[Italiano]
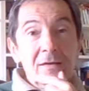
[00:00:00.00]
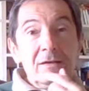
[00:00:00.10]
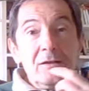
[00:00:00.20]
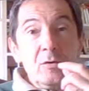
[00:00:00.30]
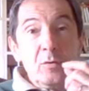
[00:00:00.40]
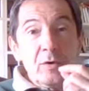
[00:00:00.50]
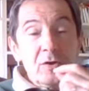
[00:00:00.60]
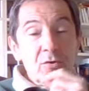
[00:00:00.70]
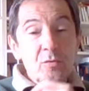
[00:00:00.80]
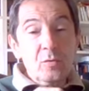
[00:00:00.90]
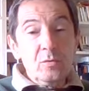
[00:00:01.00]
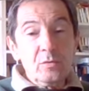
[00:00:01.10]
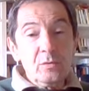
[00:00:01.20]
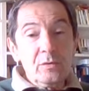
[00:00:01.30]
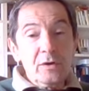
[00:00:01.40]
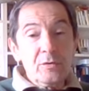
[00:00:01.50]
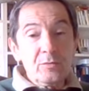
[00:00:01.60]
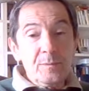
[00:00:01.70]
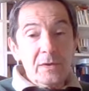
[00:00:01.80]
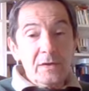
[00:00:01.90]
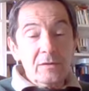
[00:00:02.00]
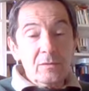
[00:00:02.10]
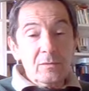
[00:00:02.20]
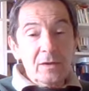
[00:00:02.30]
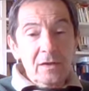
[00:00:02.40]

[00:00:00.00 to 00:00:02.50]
di non ascolto dello Spirito.